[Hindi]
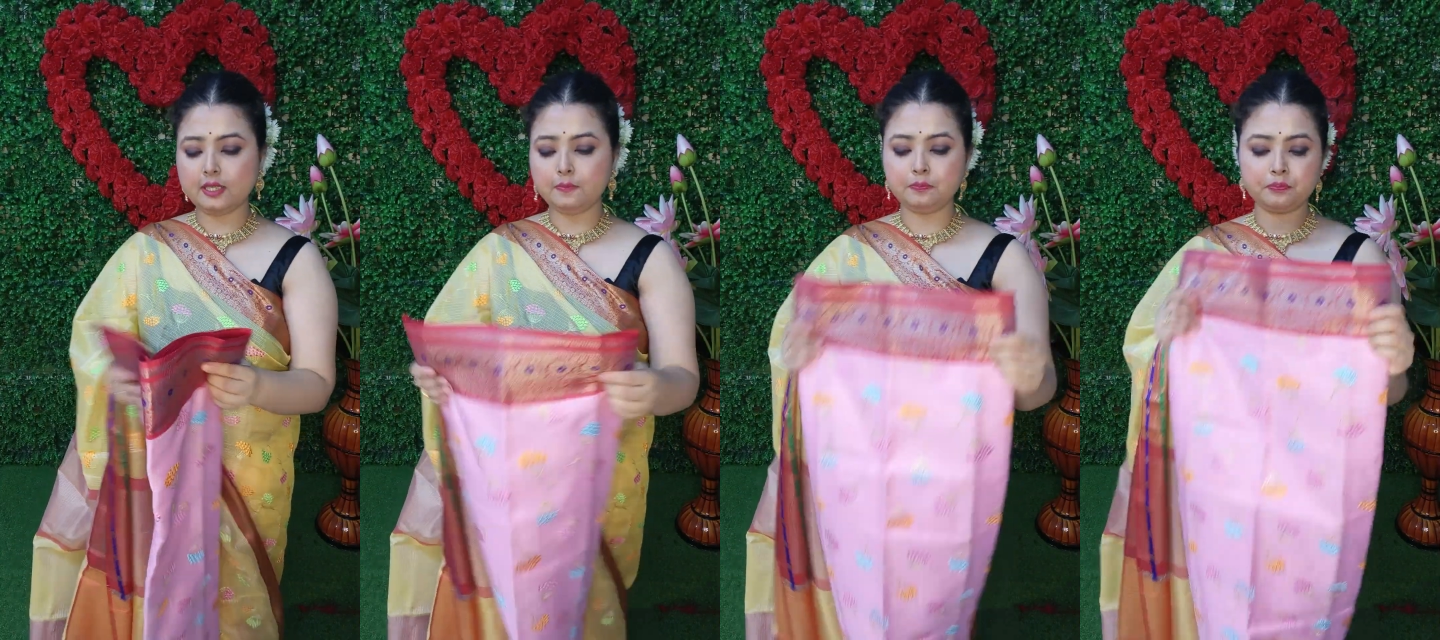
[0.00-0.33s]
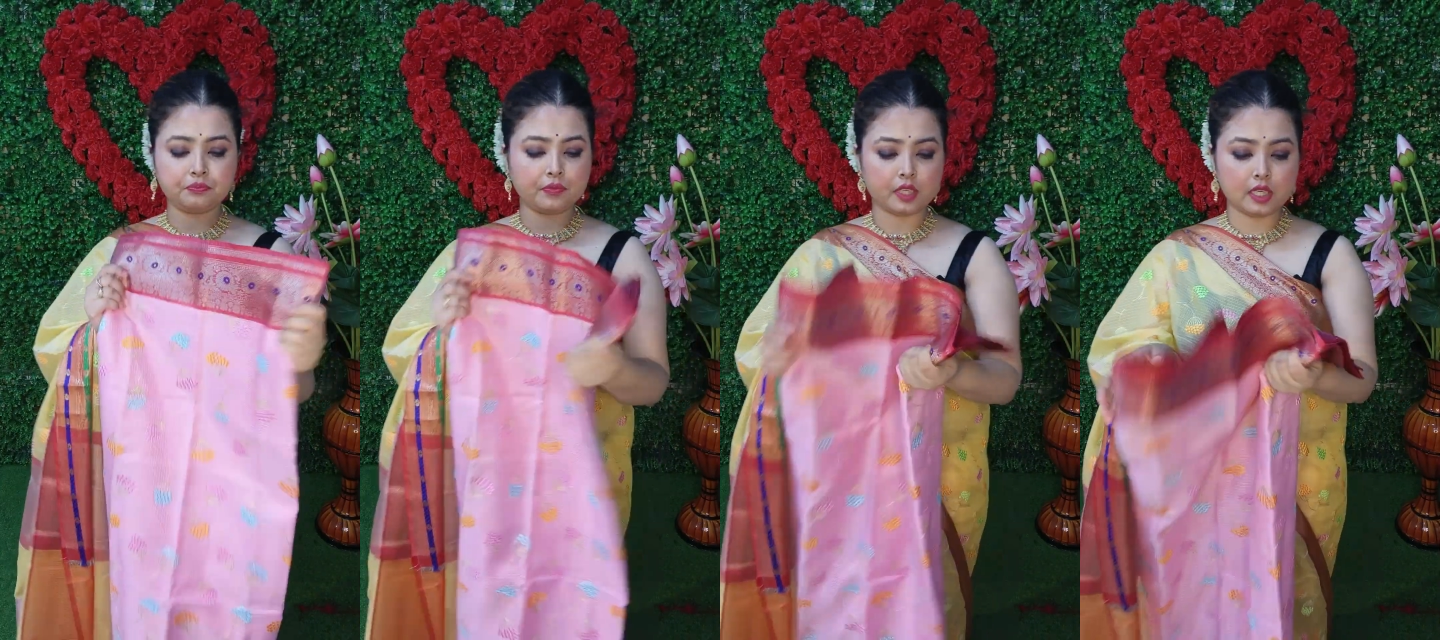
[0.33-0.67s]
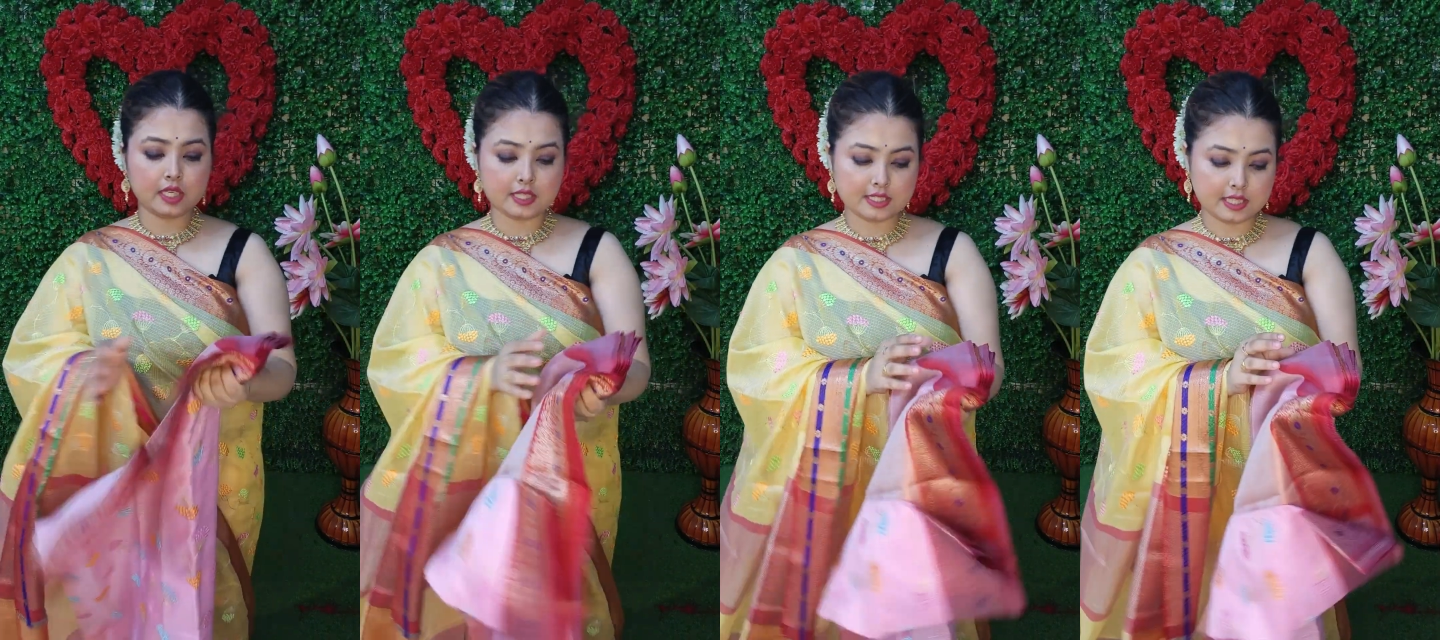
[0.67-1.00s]
है
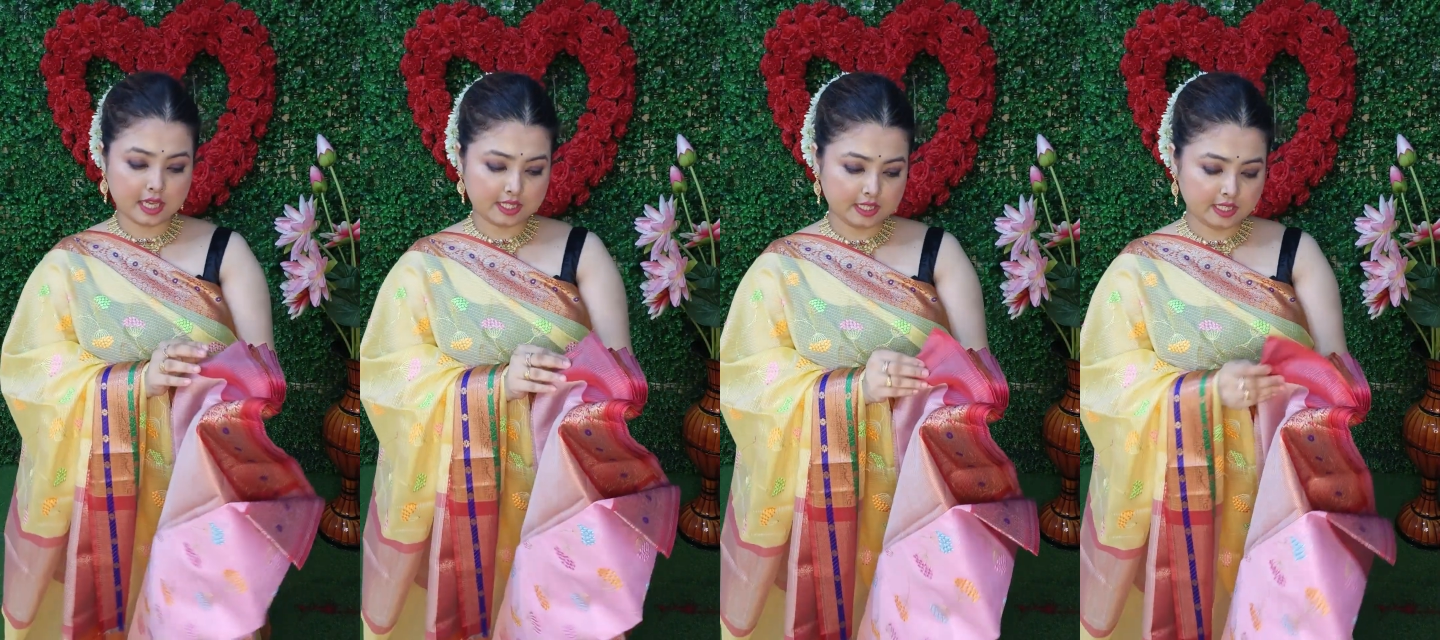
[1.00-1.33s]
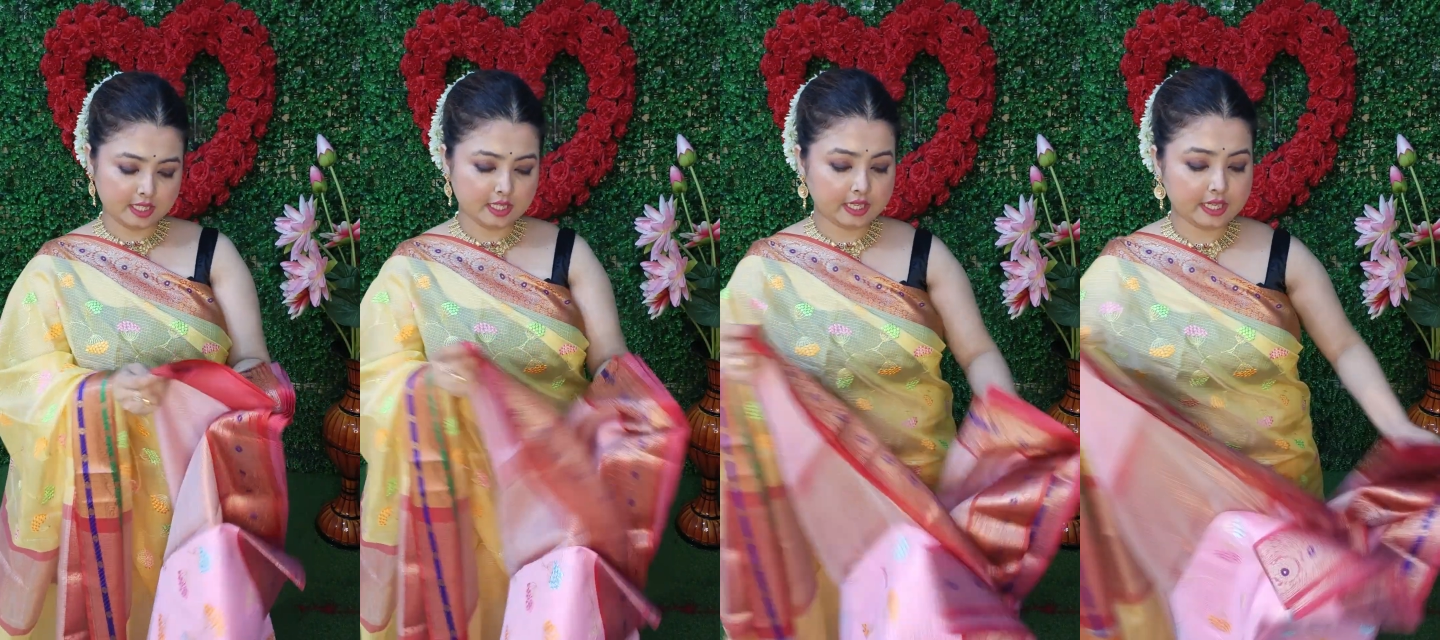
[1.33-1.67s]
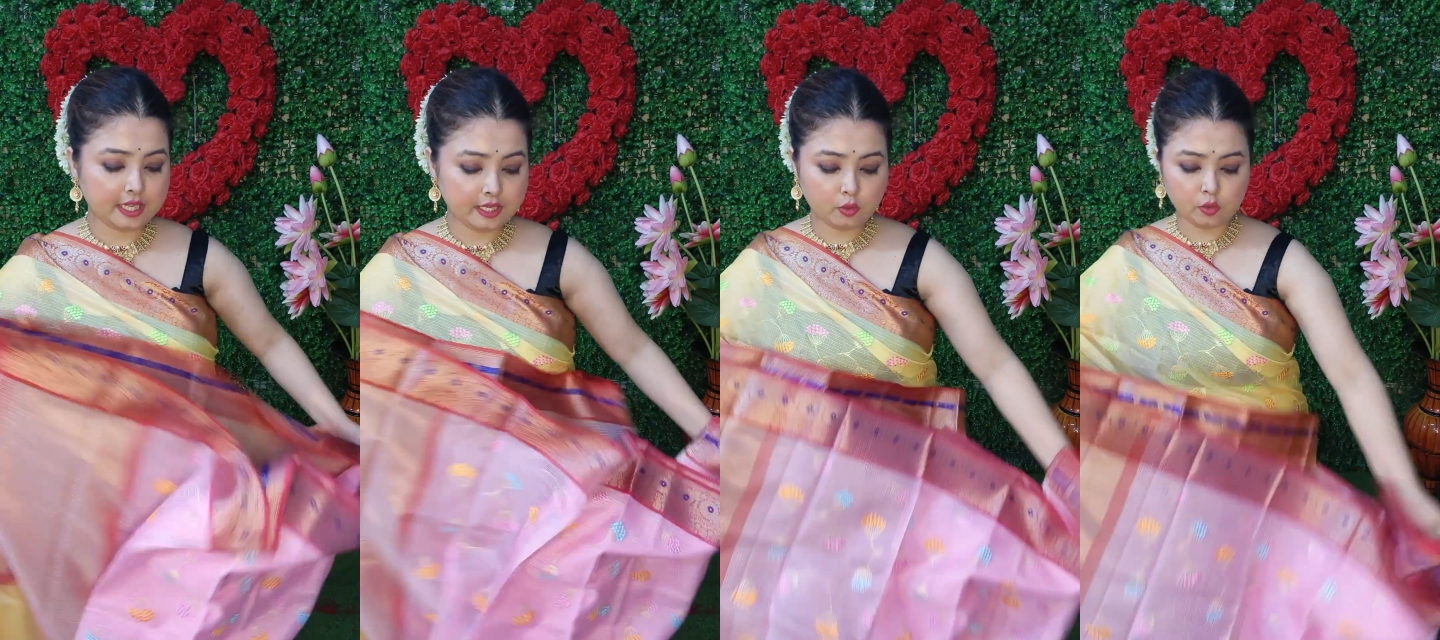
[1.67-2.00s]
साड़ी
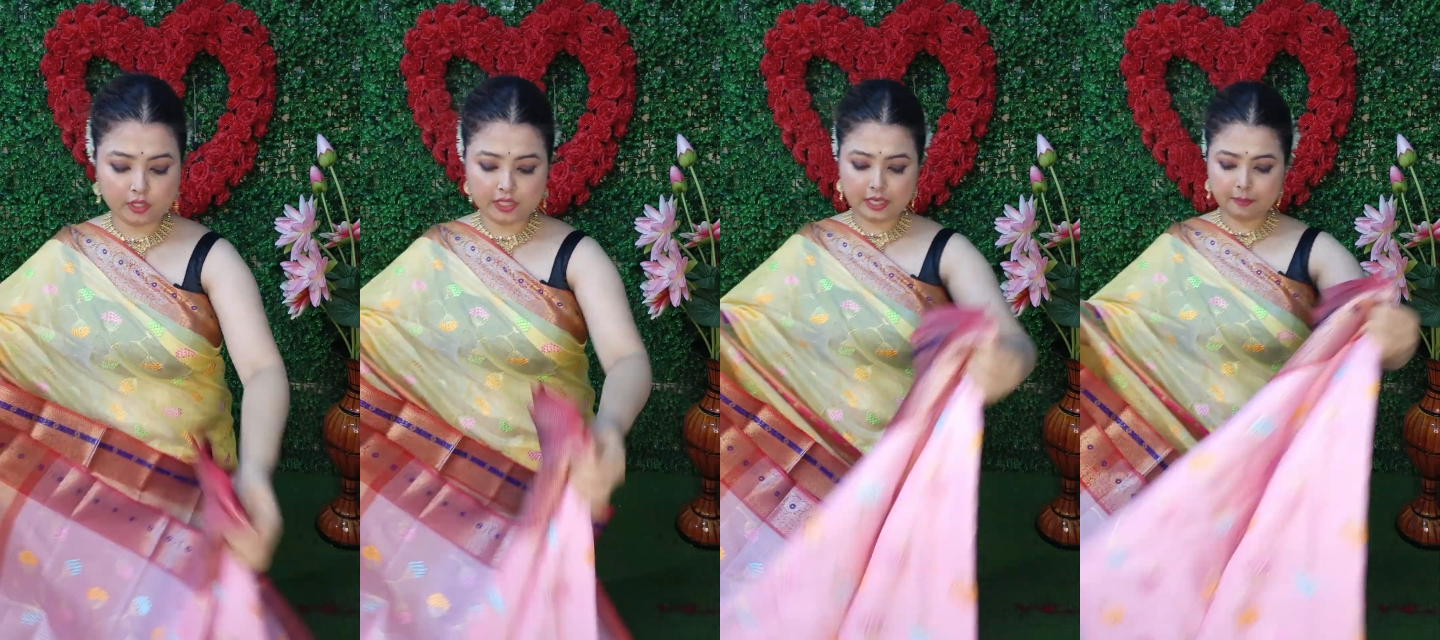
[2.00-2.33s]
के कोई